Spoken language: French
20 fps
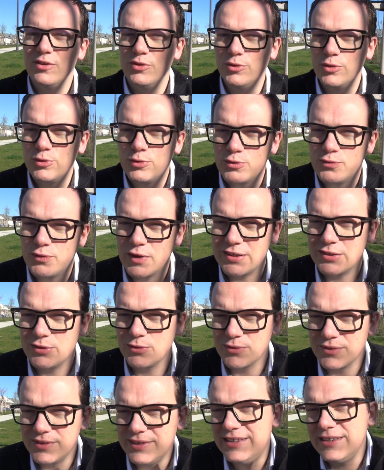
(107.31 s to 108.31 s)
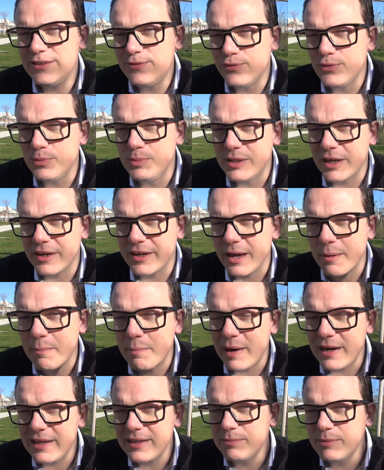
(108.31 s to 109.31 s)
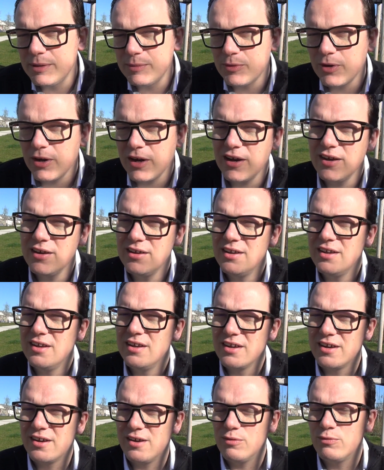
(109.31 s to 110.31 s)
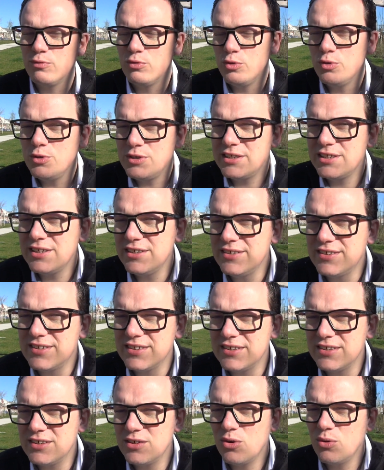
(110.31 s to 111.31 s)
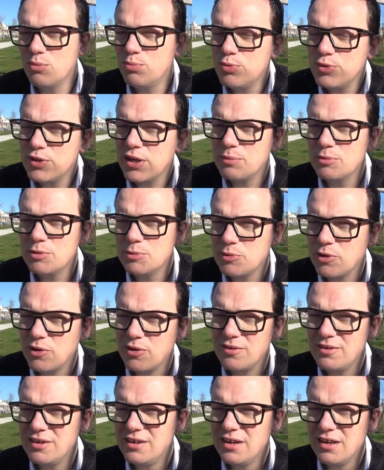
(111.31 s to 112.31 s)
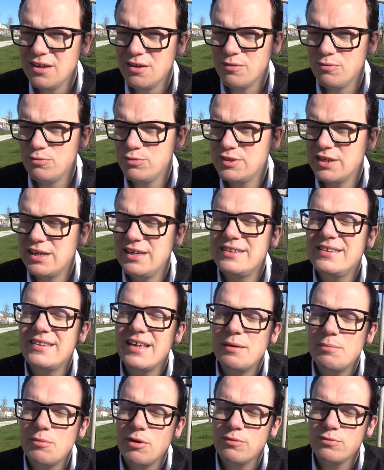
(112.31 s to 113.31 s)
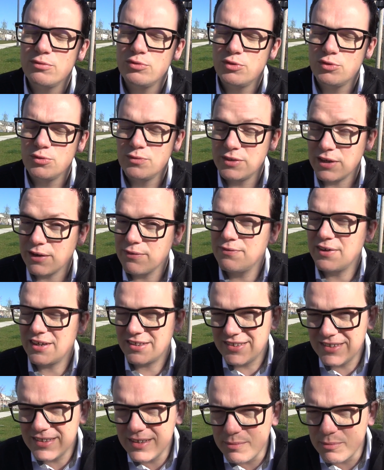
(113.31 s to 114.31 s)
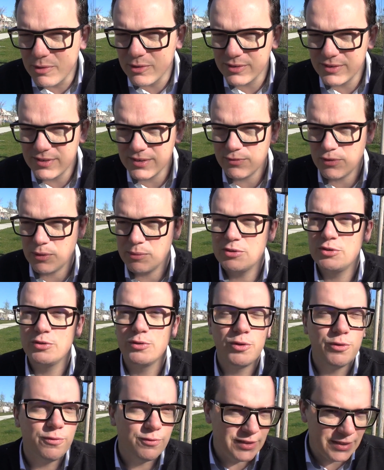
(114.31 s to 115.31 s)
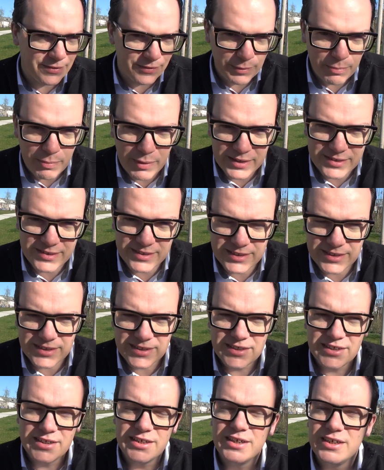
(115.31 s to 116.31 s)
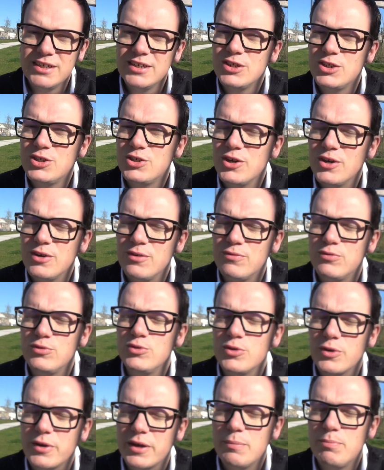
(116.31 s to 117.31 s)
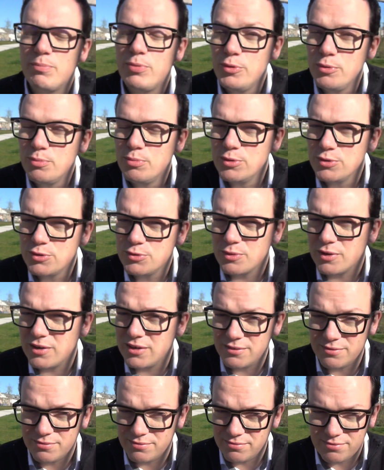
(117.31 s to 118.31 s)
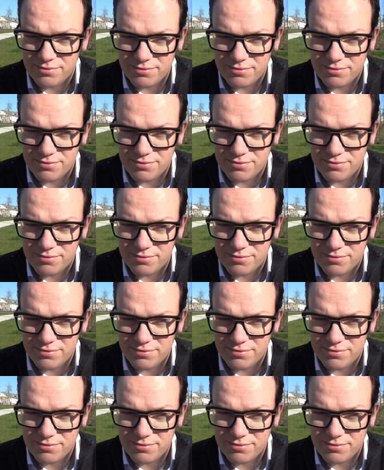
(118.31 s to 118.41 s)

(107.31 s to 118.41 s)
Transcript: De toute façon, dites-vous bien qu'un palais de mémoire, quand vous l'utilisez, au bout d'un moment, vous allez tellement vous souvenir facilement des informations que vous y avez placées que vous n'aurez plus besoin